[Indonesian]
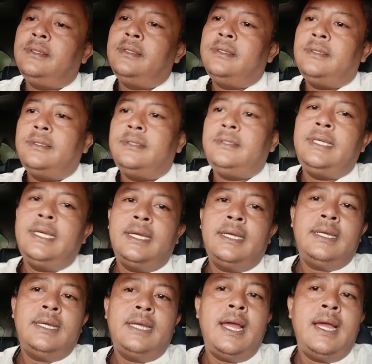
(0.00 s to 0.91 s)

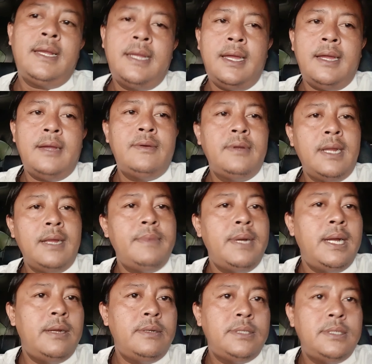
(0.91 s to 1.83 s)
yang agak kurang
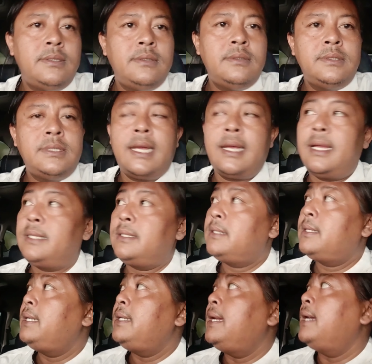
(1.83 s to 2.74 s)
bagus itu sangat
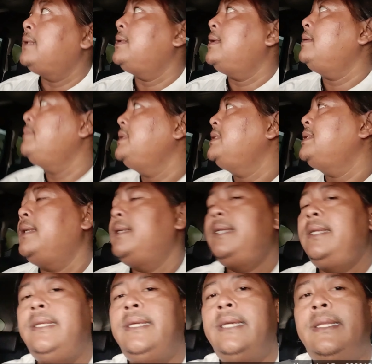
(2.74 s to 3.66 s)
kelihatan bisa
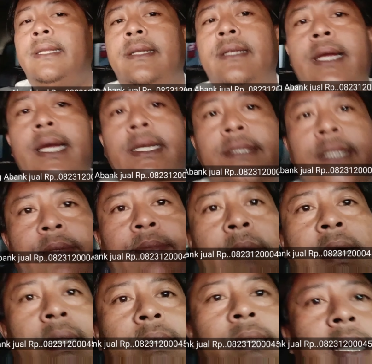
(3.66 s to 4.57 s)
dilihat kasat mata